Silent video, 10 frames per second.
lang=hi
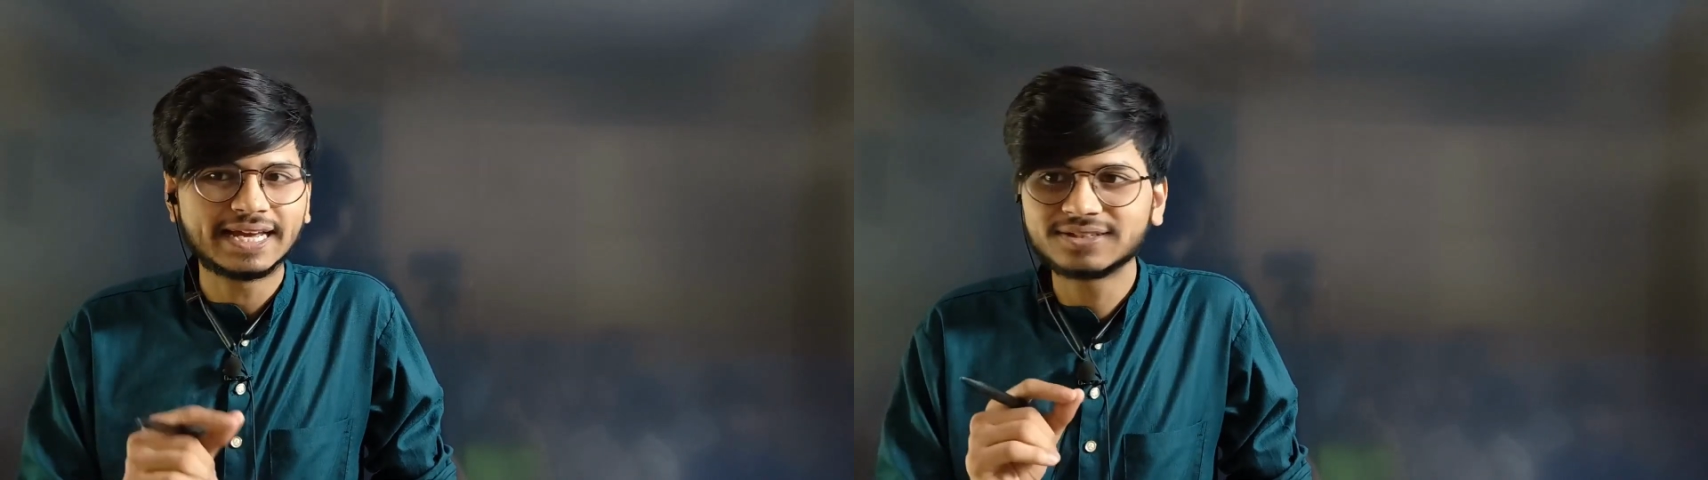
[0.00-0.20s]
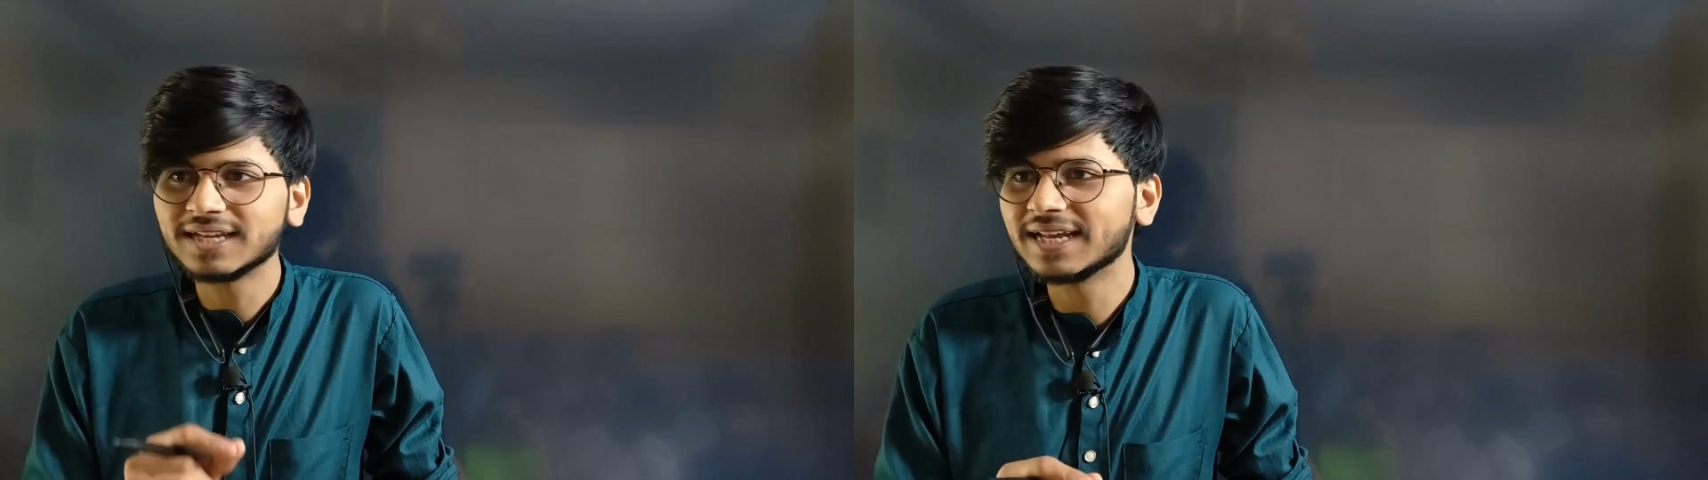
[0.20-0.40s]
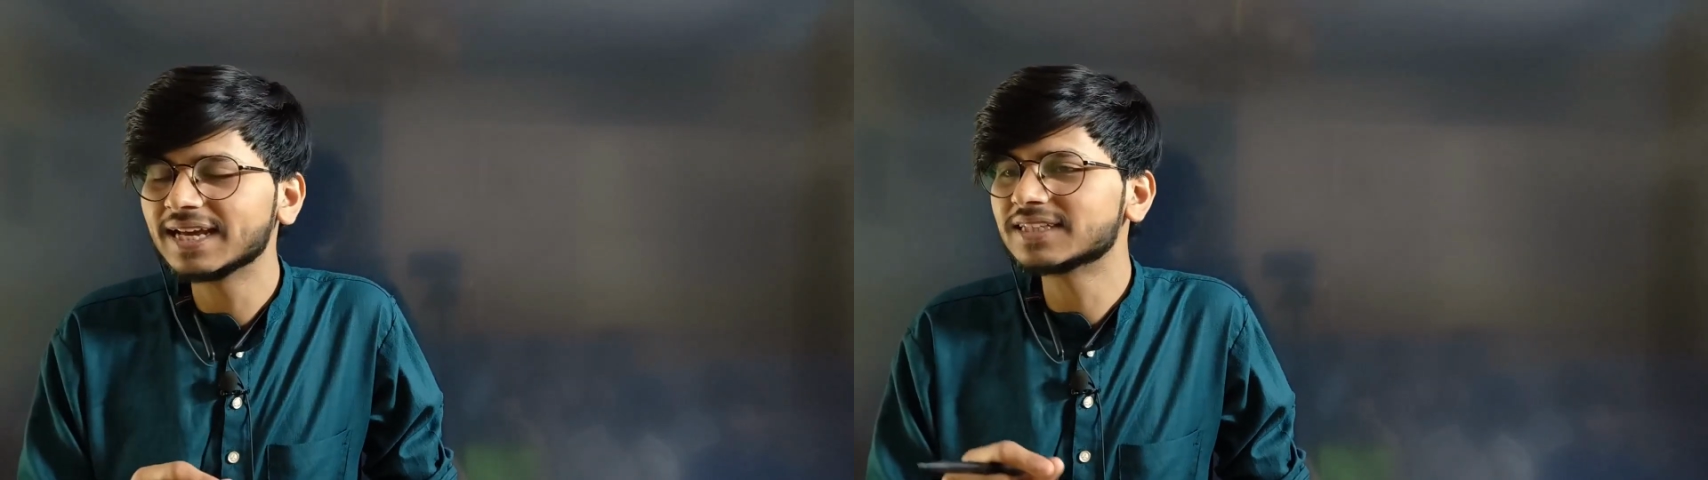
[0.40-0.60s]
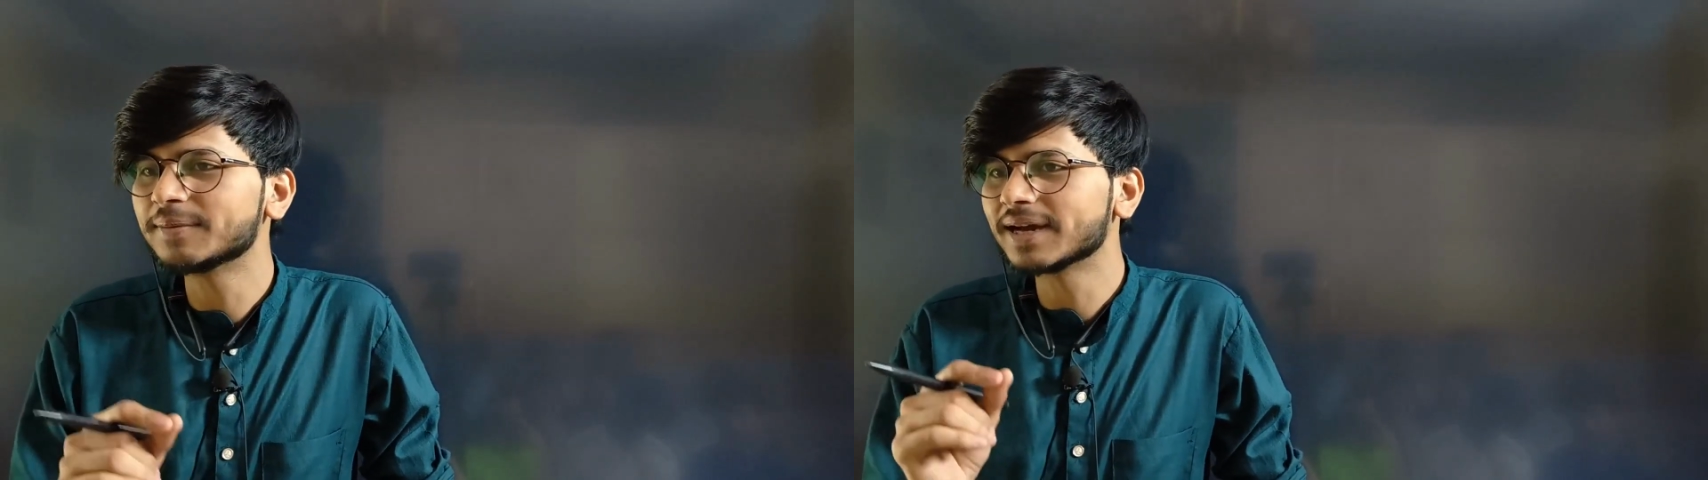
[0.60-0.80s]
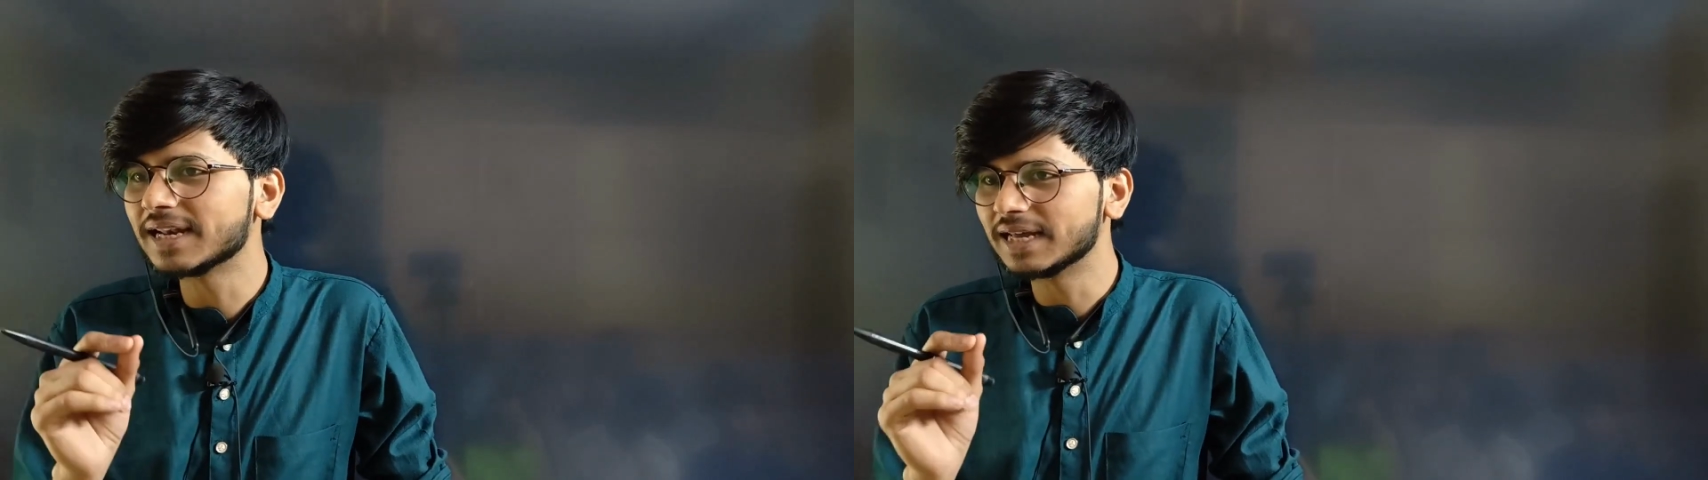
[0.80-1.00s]
इसीलिए
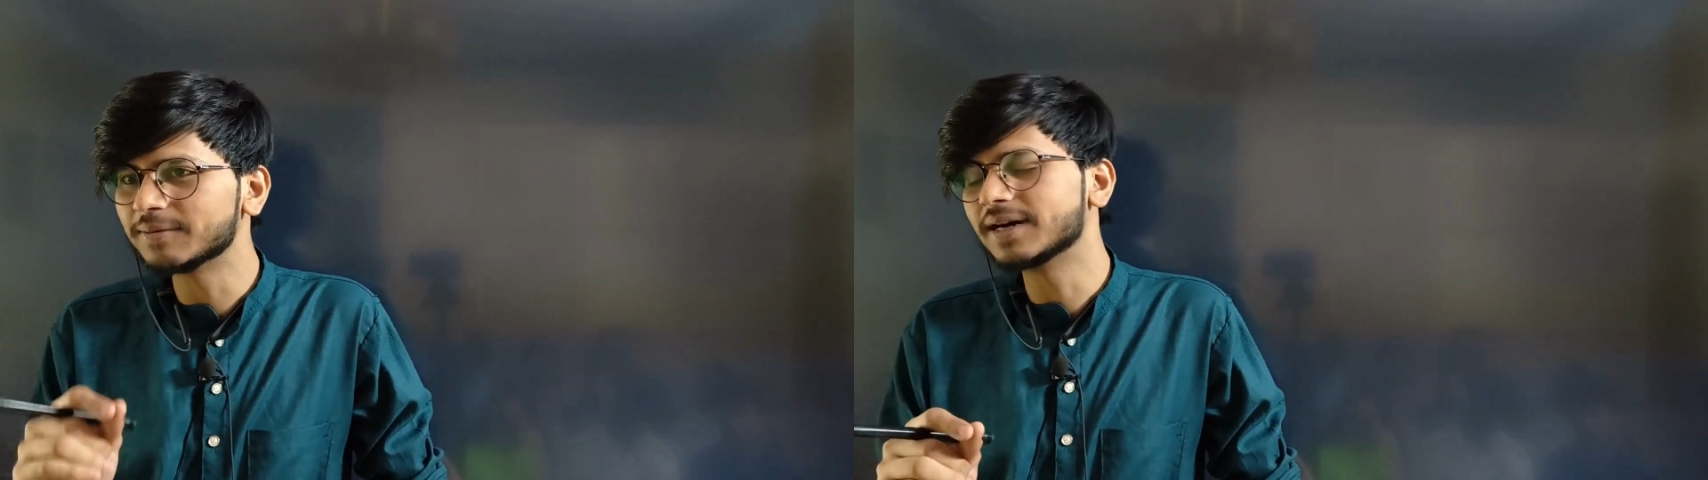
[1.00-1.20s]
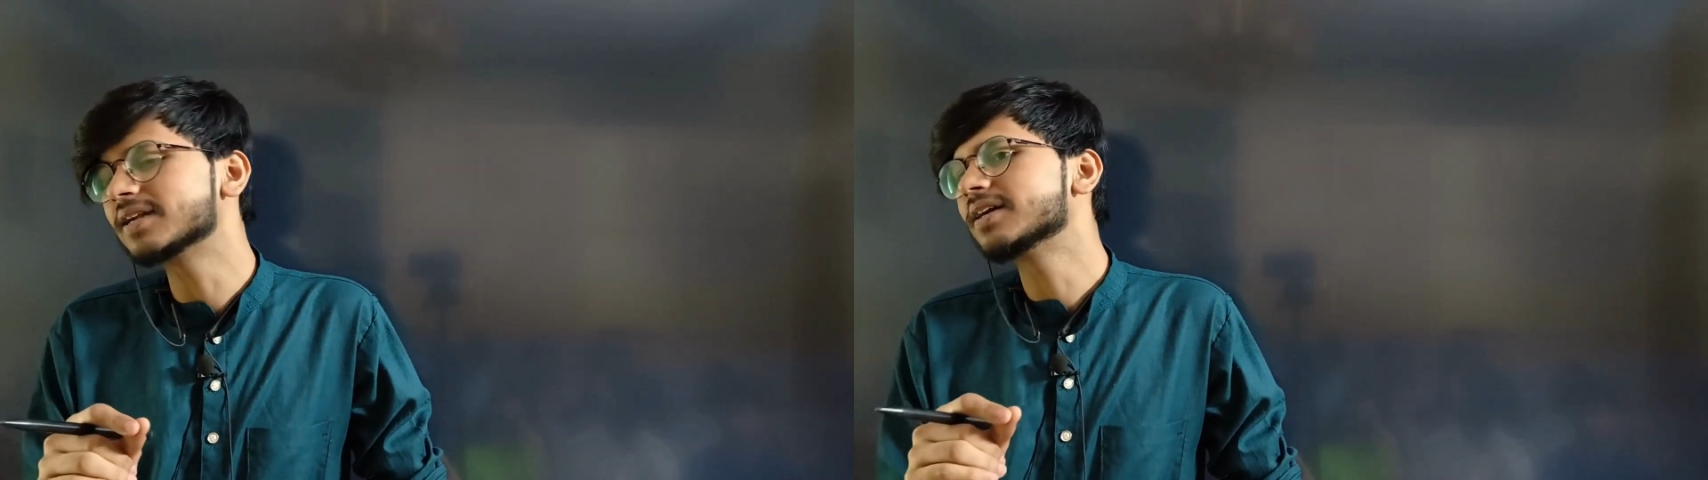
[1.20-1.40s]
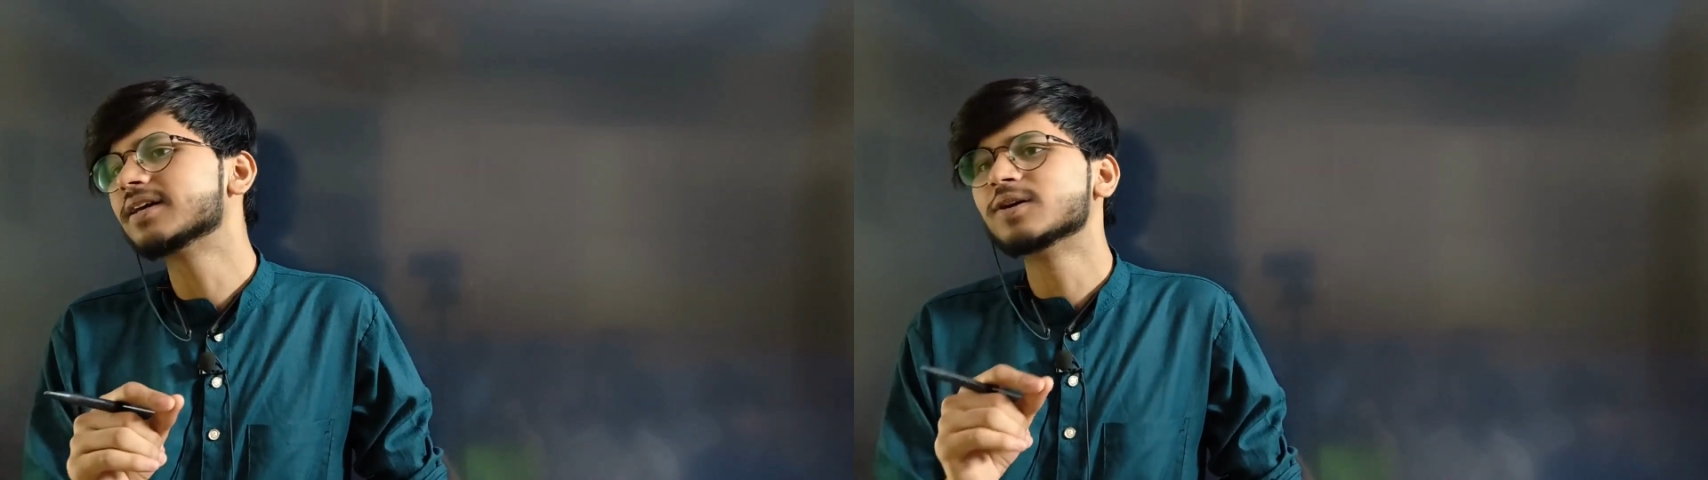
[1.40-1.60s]
जब एक लेबर